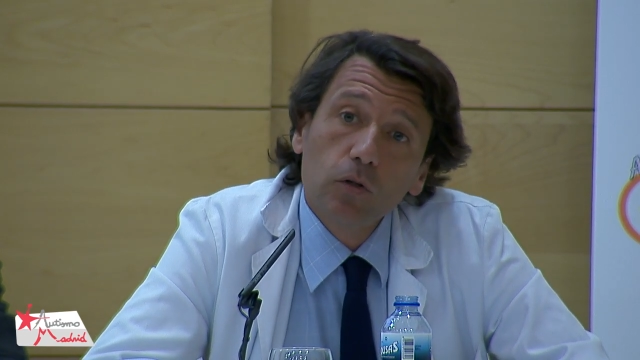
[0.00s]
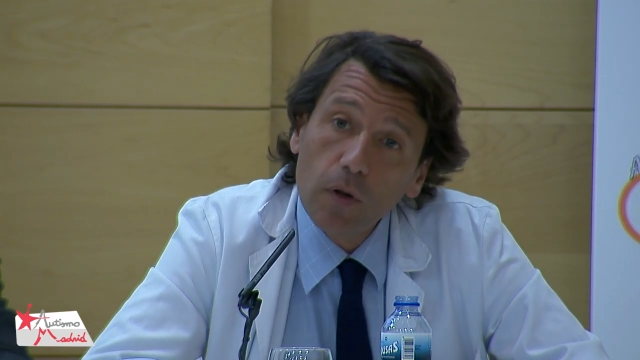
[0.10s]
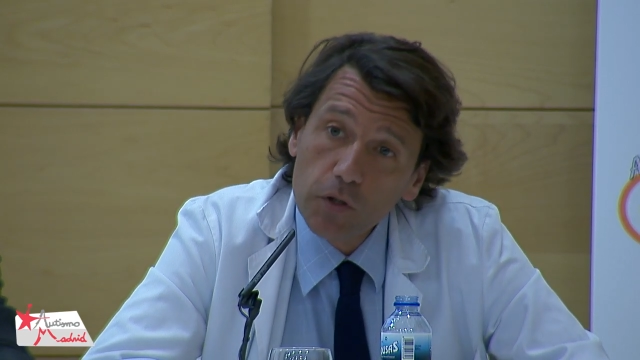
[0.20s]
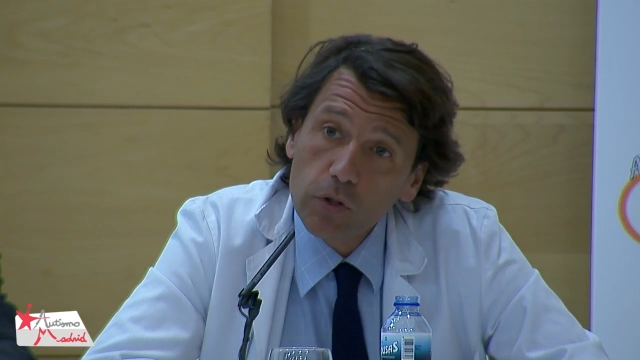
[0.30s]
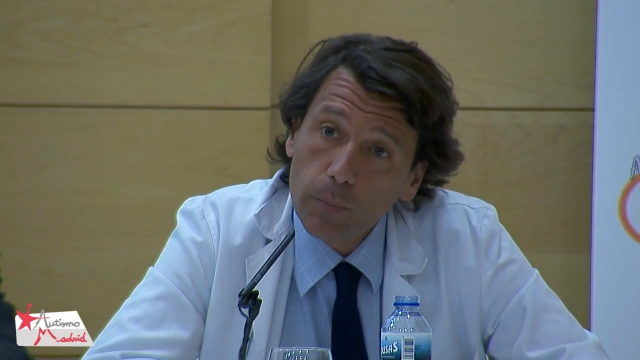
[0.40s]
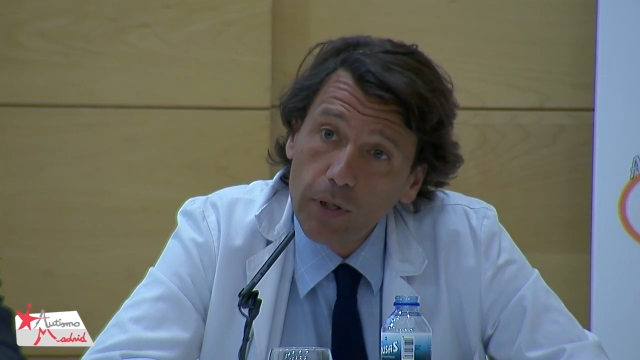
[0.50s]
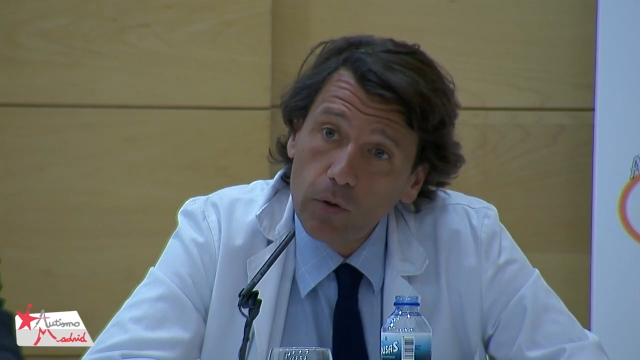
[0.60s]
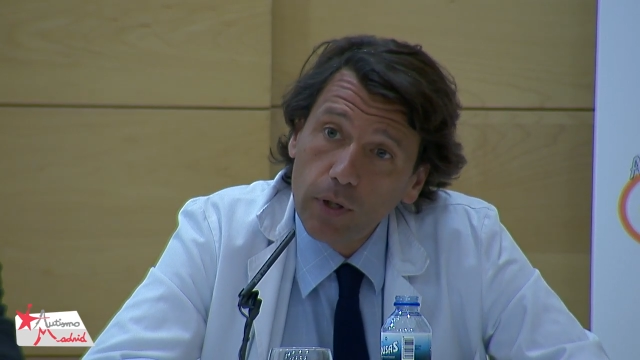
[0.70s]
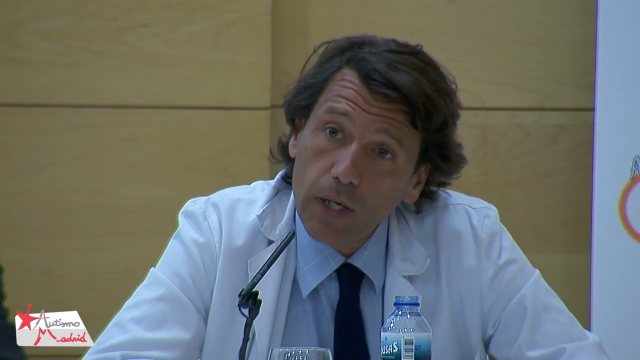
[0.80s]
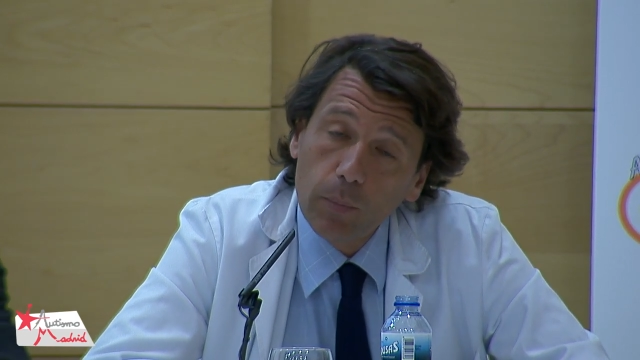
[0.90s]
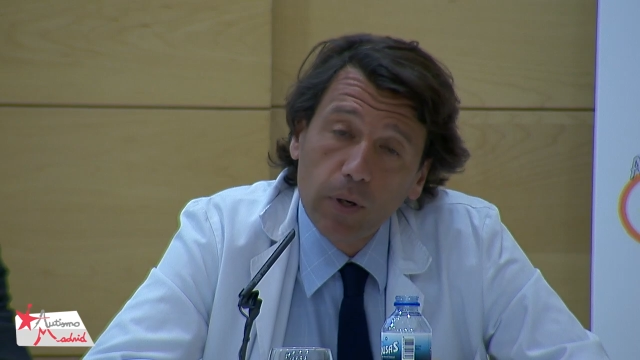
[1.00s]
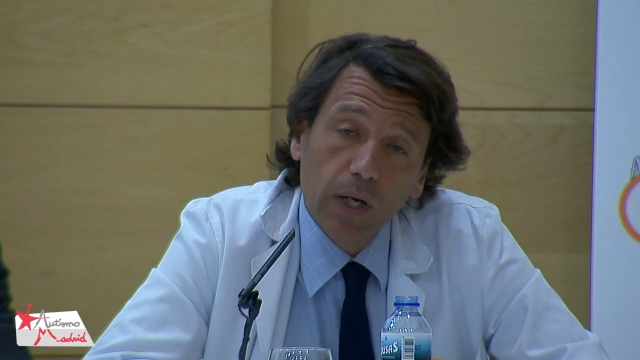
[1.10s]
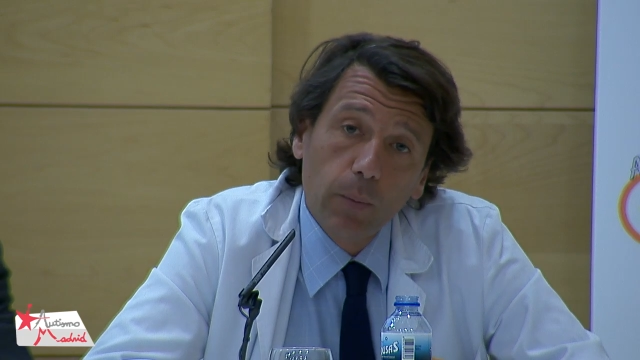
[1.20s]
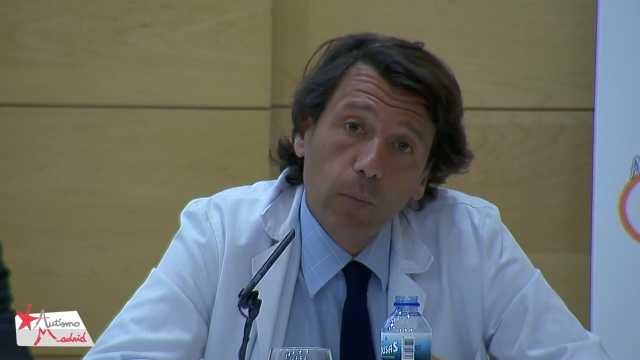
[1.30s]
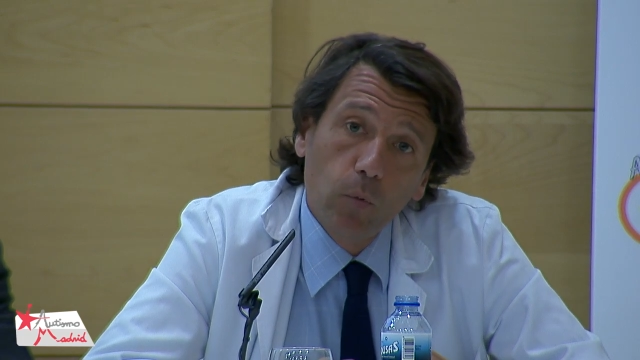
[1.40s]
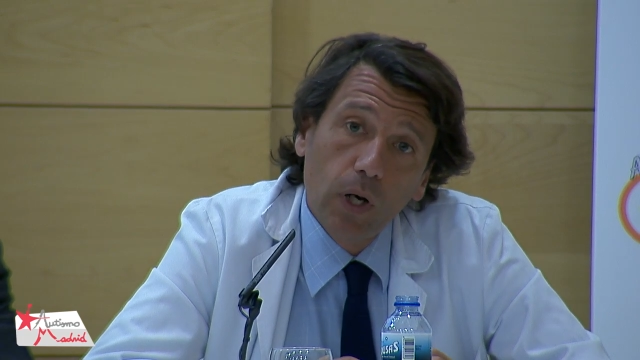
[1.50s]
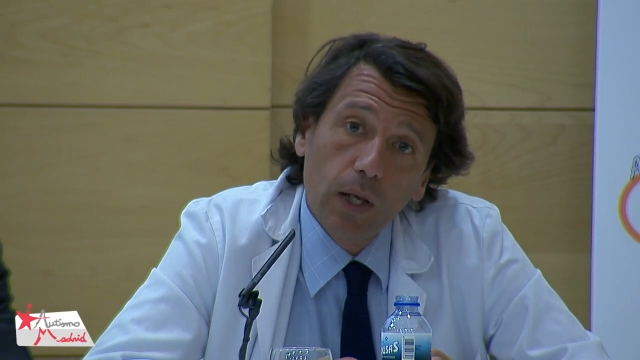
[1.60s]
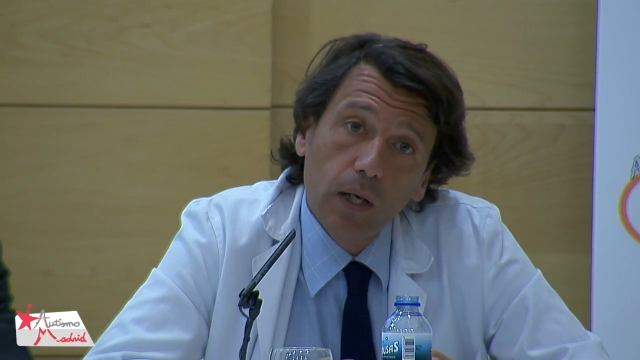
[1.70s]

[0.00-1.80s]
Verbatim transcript: lo ha dicho también hoy Carmen, Muela,